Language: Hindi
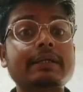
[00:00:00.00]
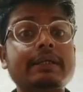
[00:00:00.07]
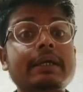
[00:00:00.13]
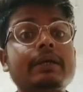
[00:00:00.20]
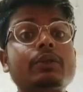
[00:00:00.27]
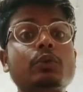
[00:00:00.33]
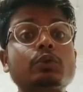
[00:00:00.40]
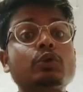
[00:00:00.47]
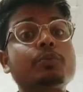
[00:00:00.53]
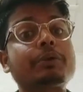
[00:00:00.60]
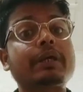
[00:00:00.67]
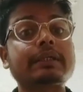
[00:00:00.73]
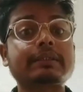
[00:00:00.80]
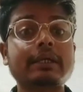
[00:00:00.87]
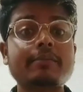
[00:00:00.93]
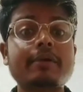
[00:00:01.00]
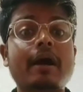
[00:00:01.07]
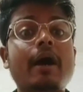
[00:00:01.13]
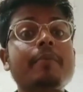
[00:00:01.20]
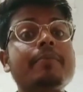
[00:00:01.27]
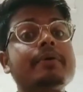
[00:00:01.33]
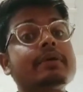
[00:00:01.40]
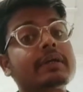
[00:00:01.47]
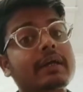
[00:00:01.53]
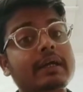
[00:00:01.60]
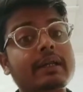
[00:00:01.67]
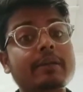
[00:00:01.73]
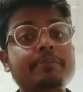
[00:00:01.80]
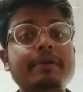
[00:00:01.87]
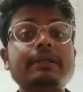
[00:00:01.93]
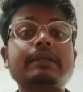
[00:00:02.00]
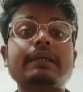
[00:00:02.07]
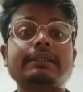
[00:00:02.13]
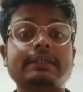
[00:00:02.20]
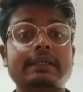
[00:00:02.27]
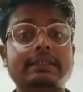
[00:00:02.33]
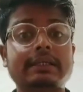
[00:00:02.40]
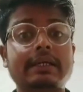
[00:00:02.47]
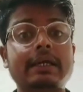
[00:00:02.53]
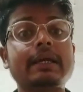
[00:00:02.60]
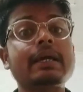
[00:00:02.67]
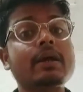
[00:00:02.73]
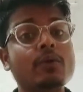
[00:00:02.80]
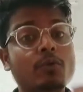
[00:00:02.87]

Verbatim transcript: करके दो में आप कलर पेज ले सकते हैं